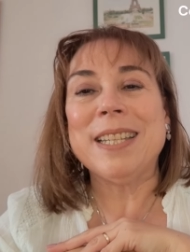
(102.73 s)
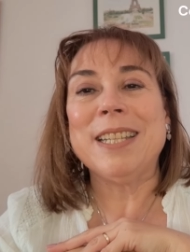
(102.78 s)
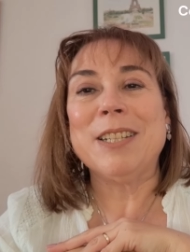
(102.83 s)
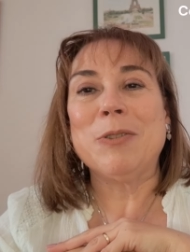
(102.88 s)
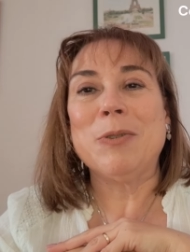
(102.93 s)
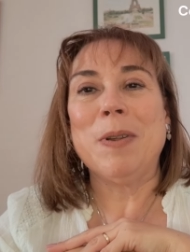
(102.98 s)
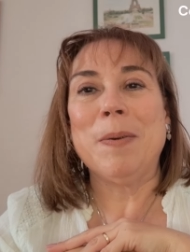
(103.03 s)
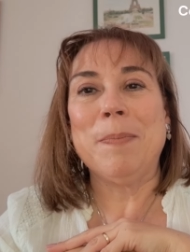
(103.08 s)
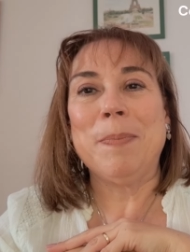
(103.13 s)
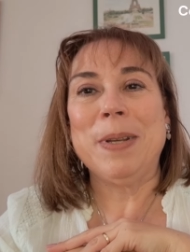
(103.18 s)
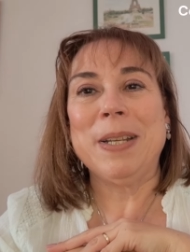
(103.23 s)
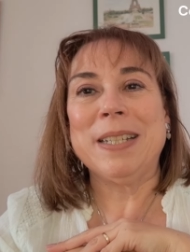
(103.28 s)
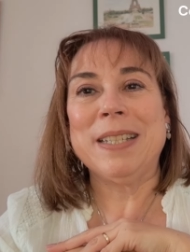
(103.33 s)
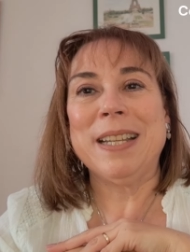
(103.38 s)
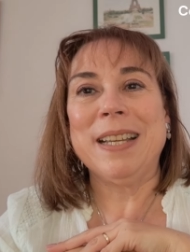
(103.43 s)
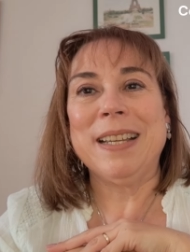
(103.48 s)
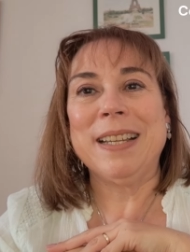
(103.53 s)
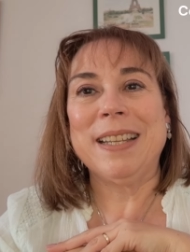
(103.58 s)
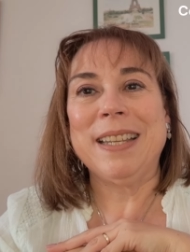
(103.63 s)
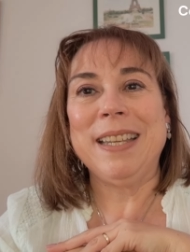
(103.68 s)
es una
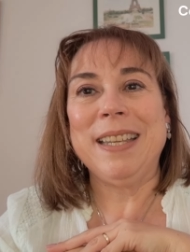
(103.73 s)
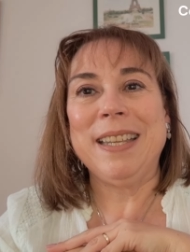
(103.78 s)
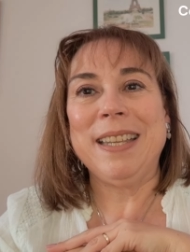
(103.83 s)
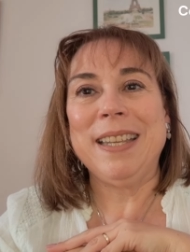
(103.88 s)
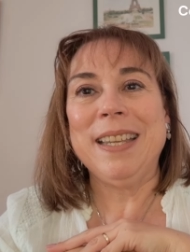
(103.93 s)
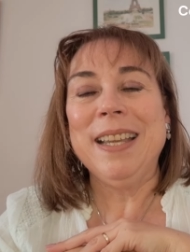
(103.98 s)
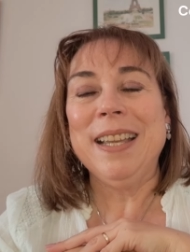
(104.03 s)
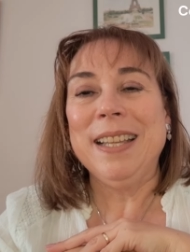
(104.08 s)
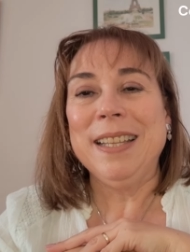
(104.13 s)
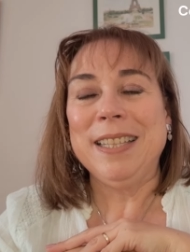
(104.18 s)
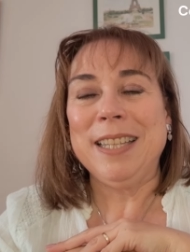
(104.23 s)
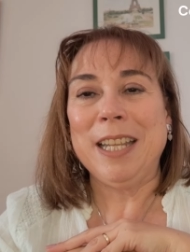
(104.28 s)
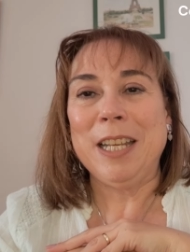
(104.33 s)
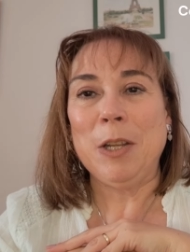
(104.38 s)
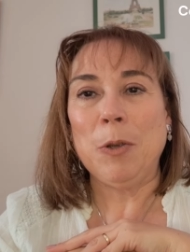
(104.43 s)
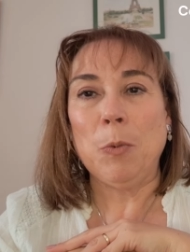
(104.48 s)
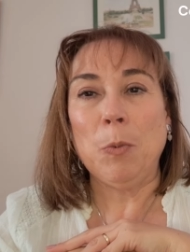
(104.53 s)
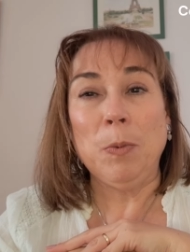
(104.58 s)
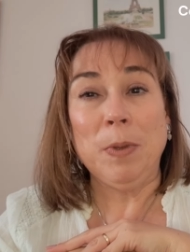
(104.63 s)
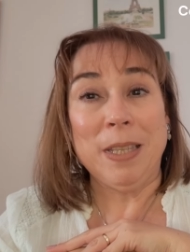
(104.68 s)
empresa que
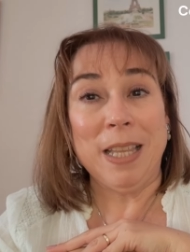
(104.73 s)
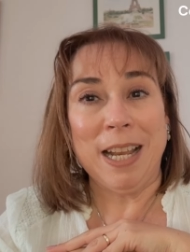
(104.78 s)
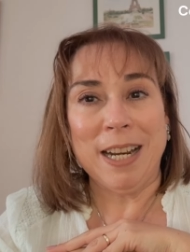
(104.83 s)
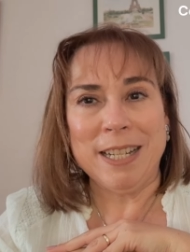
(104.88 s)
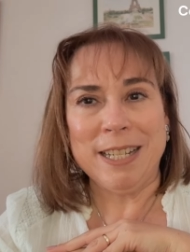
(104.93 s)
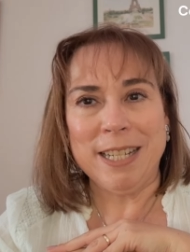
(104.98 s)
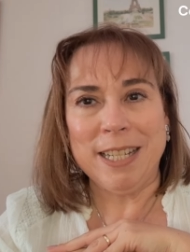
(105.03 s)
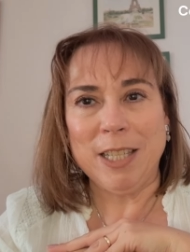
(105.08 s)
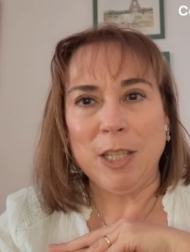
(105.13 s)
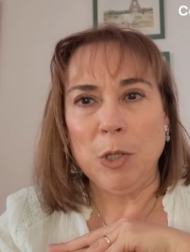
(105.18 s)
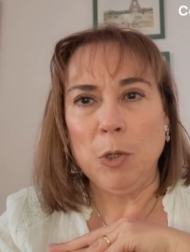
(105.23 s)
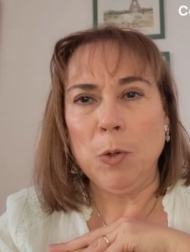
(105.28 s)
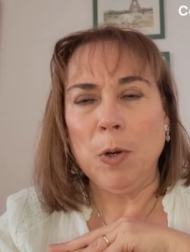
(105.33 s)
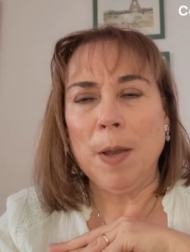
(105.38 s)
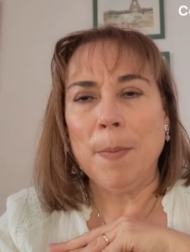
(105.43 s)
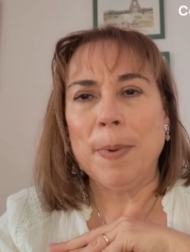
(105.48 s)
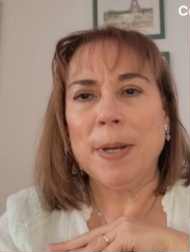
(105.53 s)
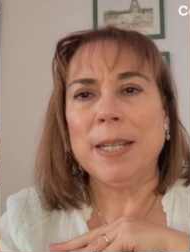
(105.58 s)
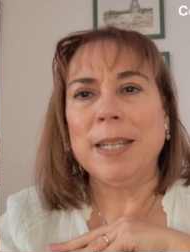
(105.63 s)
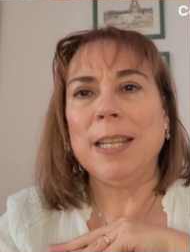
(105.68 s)
tiene un target y
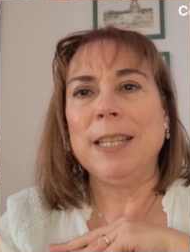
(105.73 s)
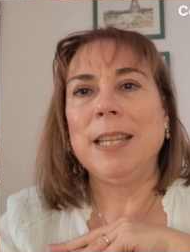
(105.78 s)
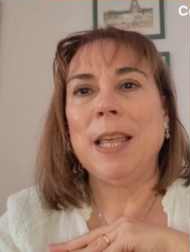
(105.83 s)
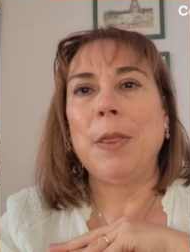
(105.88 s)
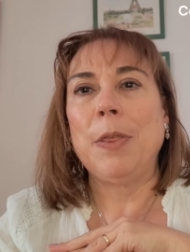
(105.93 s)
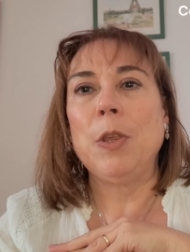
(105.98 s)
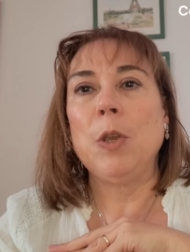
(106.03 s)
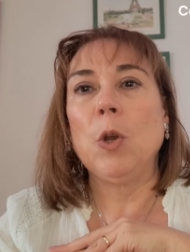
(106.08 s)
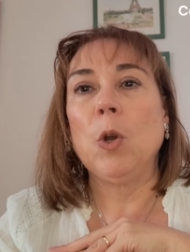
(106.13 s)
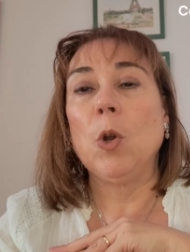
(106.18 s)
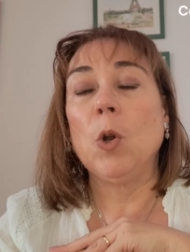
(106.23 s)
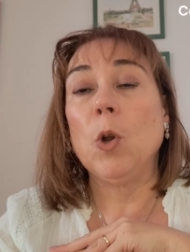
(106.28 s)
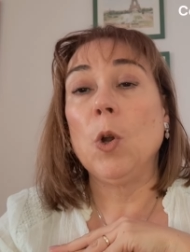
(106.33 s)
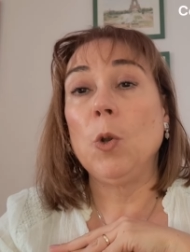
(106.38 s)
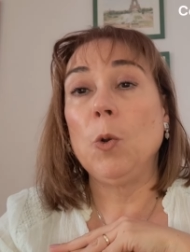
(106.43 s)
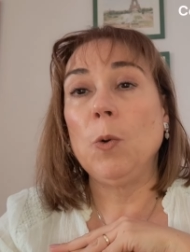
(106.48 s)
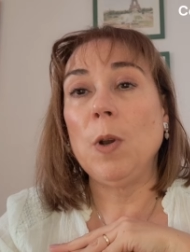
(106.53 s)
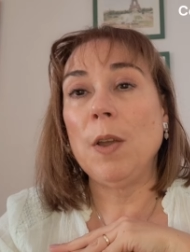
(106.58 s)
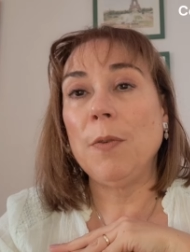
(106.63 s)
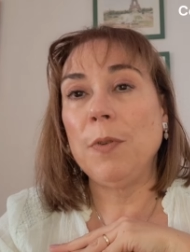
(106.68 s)
una presentación
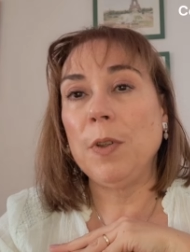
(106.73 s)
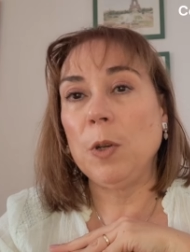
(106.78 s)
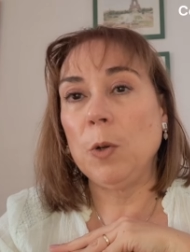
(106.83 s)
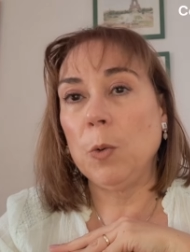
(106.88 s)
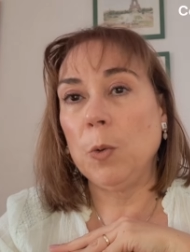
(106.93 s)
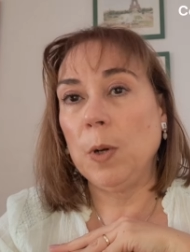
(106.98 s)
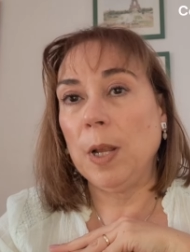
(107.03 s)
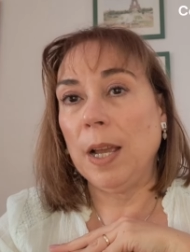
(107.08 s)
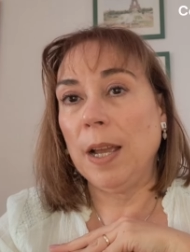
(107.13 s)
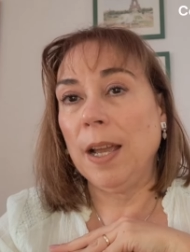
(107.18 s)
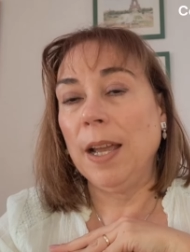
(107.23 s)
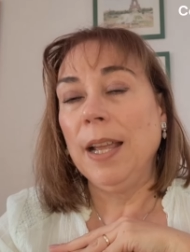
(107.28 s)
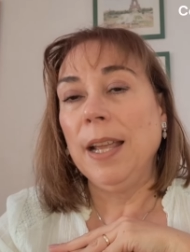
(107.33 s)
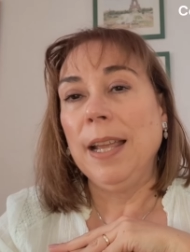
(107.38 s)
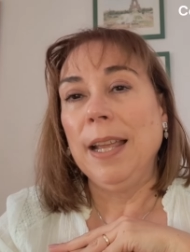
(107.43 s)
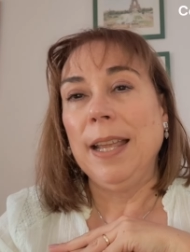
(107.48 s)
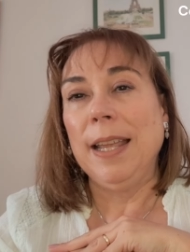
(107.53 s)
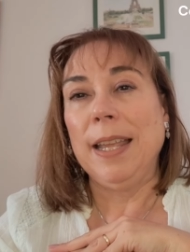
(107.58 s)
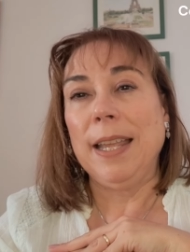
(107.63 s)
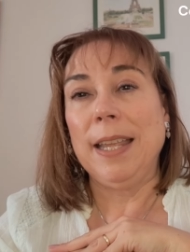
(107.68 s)
con una finura
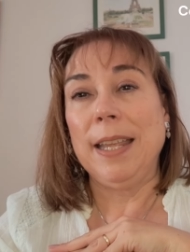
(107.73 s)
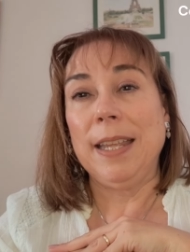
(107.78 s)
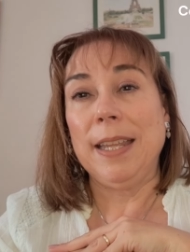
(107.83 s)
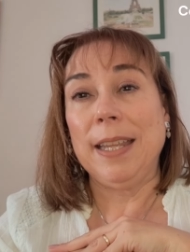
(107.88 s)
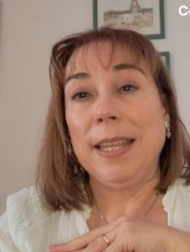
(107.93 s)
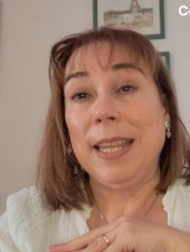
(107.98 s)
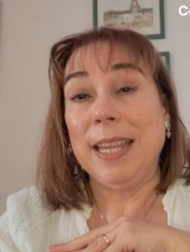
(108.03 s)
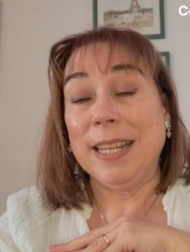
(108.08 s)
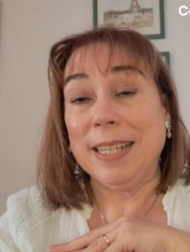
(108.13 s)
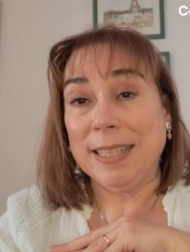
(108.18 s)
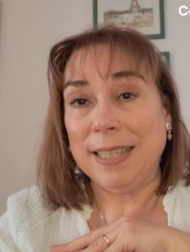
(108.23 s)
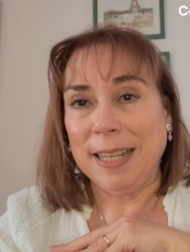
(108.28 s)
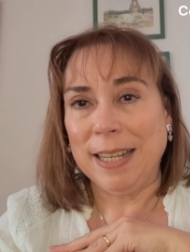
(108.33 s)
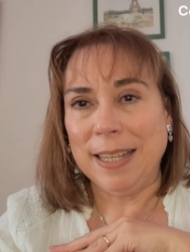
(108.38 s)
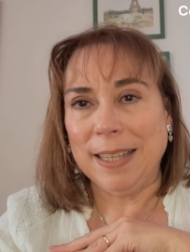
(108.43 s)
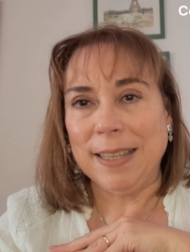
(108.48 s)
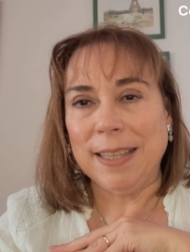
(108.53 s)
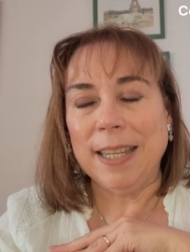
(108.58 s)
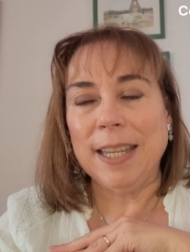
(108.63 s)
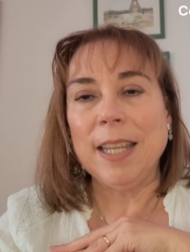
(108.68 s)
eh,
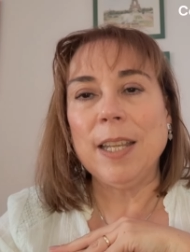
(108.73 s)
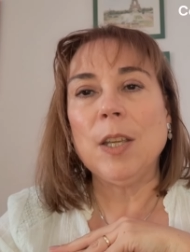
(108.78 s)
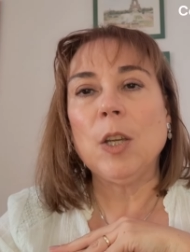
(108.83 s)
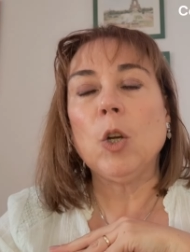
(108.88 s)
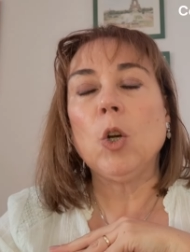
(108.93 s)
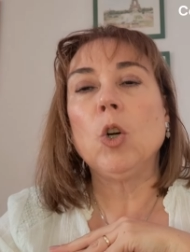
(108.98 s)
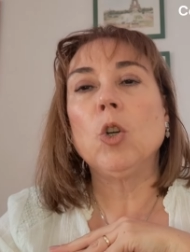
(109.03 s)
excelente.